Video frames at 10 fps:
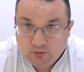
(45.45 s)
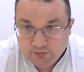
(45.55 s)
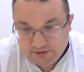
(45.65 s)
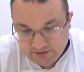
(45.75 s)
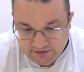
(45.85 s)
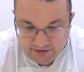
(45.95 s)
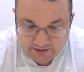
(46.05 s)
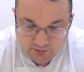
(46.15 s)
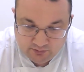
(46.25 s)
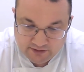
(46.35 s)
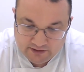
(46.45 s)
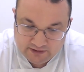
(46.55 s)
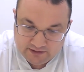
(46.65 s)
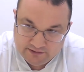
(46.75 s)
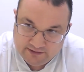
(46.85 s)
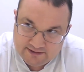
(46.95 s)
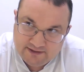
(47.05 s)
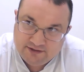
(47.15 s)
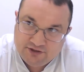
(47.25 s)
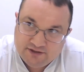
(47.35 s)
Узелки, которые
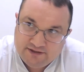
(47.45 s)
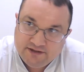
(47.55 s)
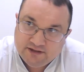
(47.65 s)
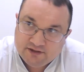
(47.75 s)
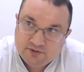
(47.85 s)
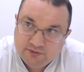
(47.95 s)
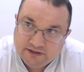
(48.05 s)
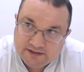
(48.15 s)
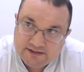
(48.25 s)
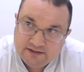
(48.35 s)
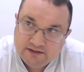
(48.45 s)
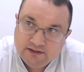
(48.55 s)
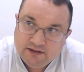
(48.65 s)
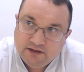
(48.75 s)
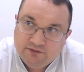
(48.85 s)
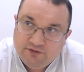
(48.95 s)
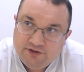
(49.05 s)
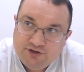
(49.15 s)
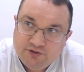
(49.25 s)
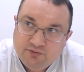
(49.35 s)
достаточно сильно зудятся.
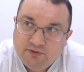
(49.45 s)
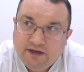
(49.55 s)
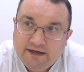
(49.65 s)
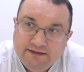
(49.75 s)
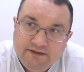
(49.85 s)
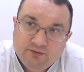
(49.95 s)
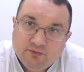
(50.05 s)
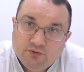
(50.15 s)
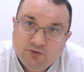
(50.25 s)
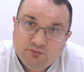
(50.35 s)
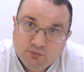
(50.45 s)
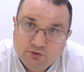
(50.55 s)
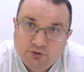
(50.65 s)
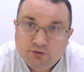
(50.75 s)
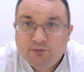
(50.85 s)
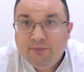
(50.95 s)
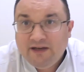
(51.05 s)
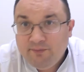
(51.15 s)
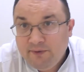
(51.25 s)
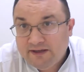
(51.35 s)
Величиной они от 2-3
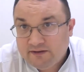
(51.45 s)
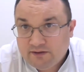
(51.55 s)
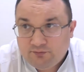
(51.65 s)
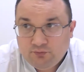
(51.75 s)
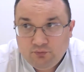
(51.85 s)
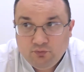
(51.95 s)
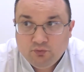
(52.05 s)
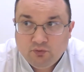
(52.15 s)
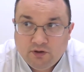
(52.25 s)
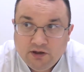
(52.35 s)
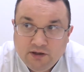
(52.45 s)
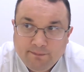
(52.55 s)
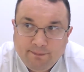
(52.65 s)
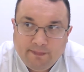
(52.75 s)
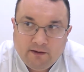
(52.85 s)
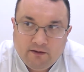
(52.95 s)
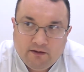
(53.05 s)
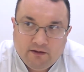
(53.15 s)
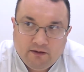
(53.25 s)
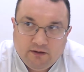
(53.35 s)
мм до
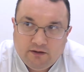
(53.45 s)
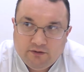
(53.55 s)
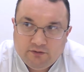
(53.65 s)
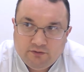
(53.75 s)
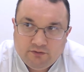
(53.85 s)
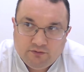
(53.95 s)
а,